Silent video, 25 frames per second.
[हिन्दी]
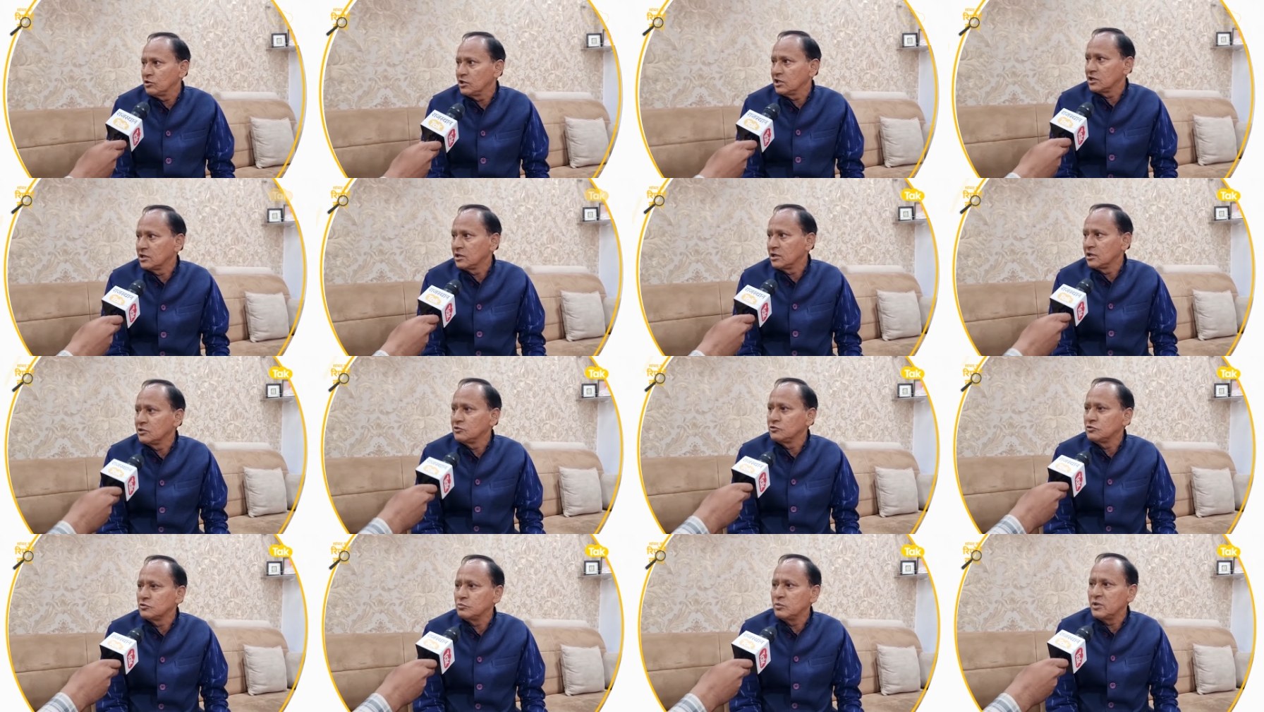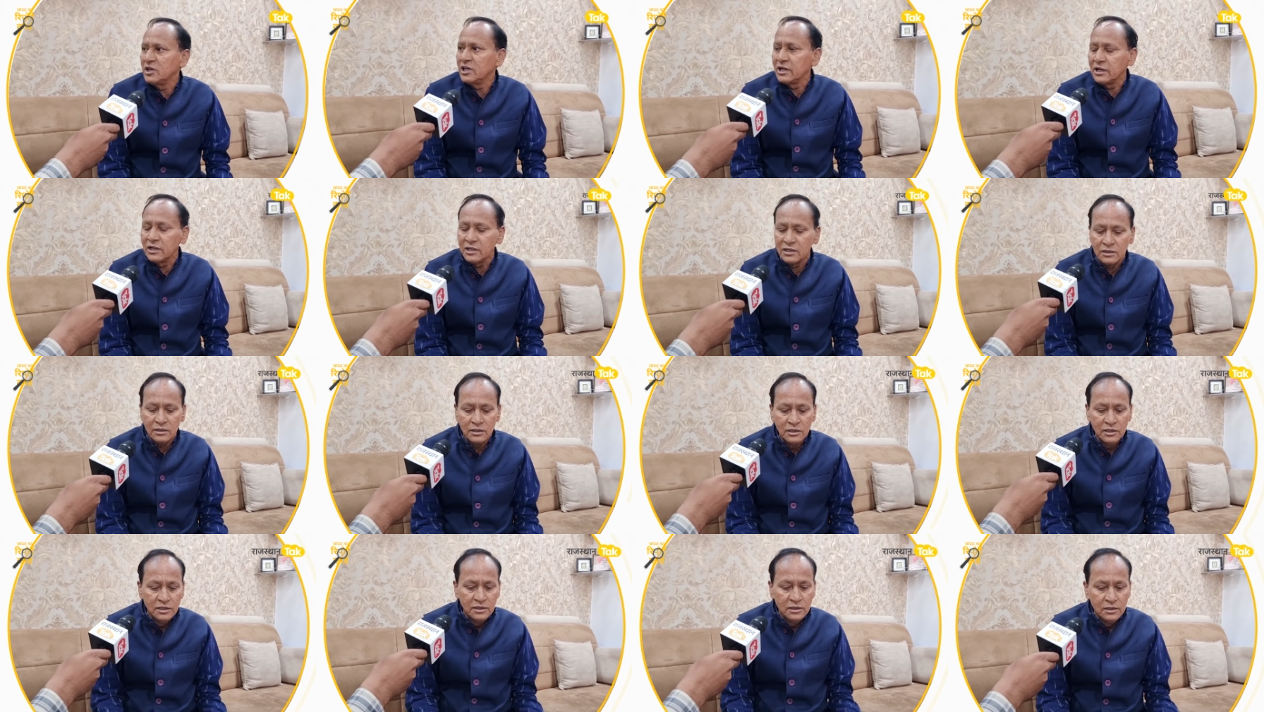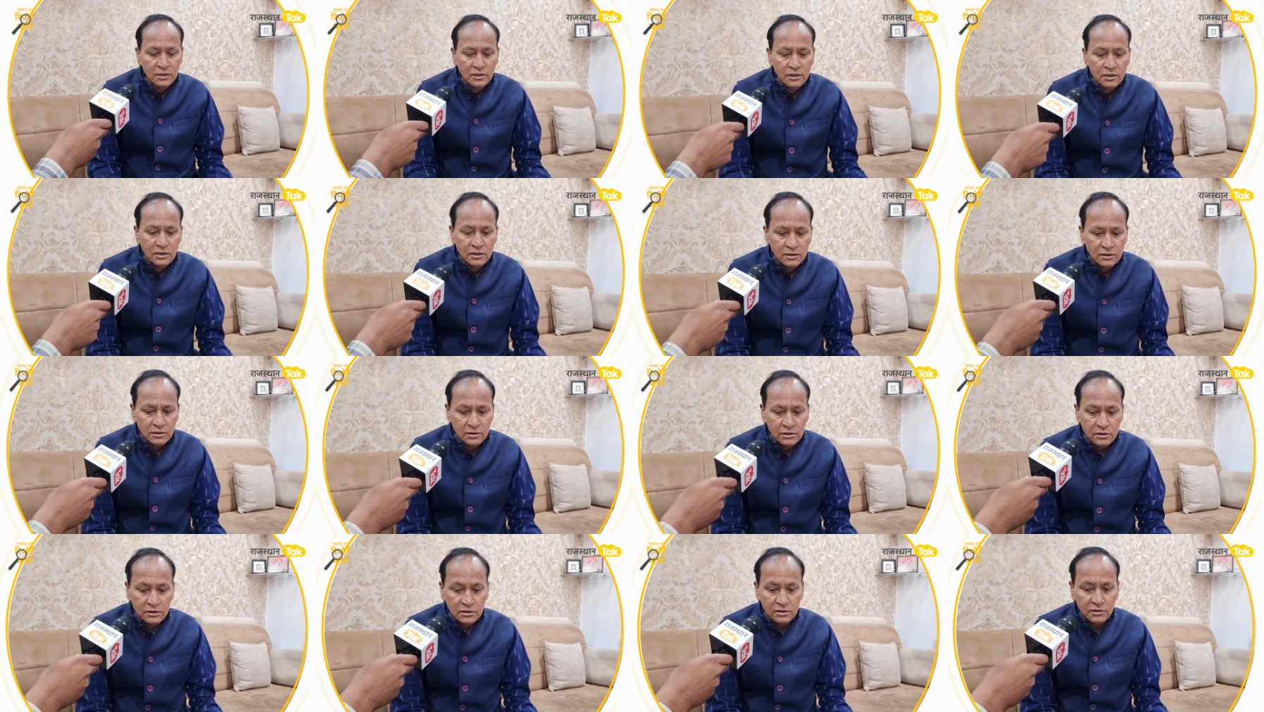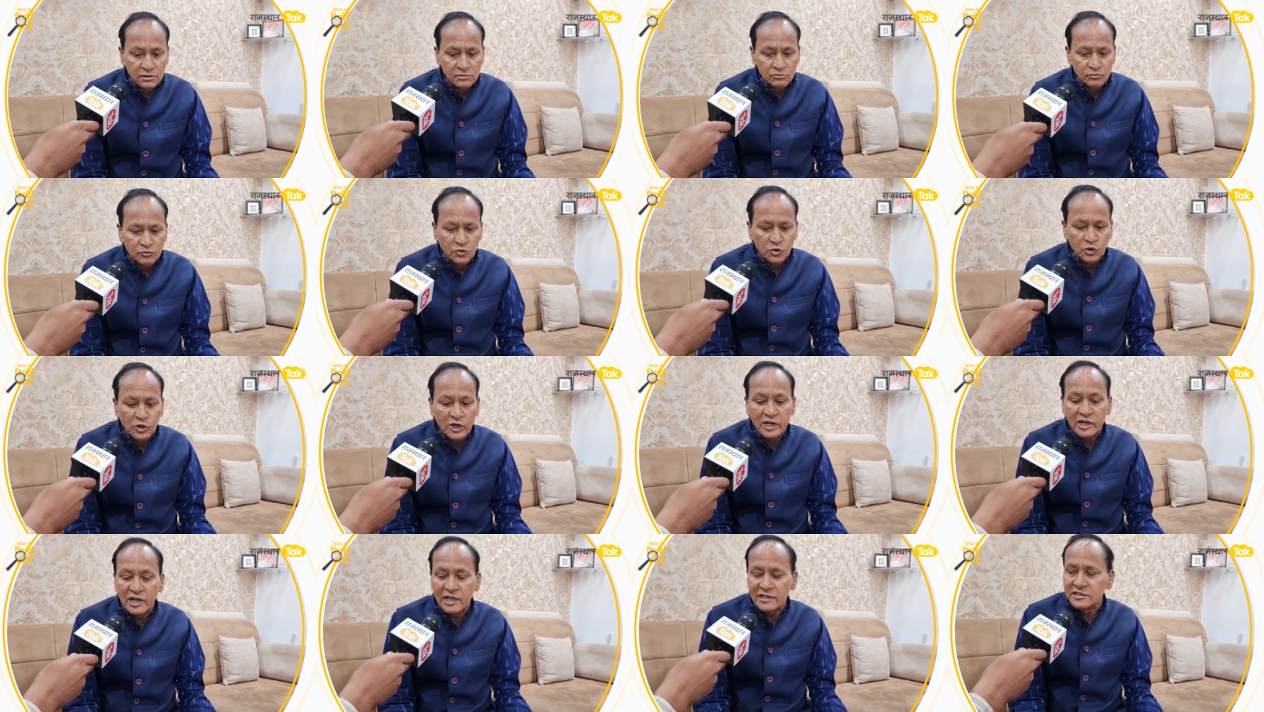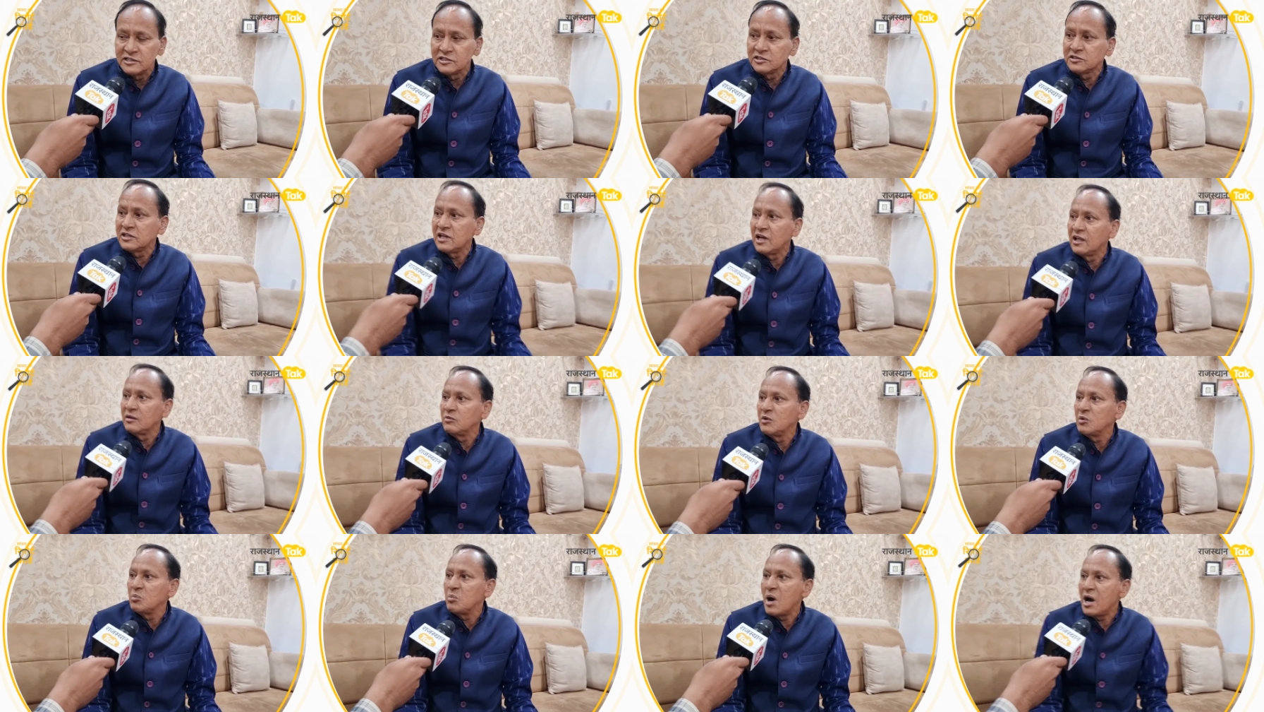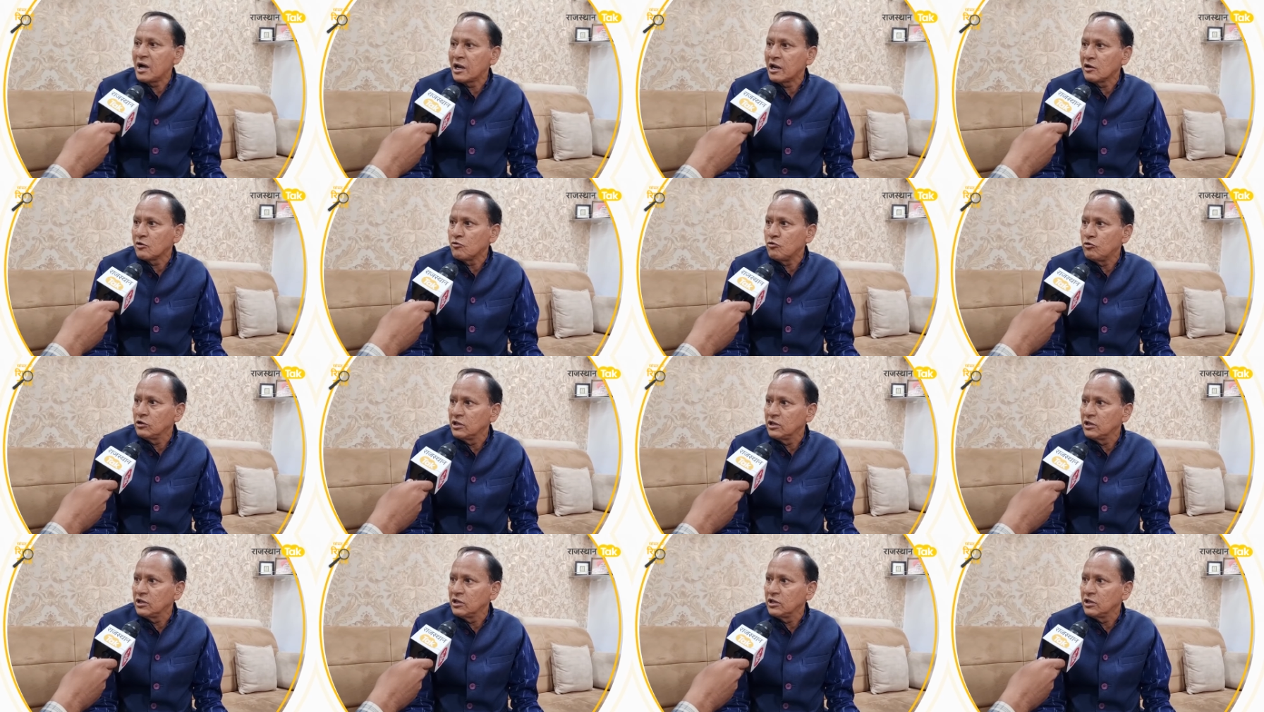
खोले गए जो मेरे पूरे राजस्थान में बारह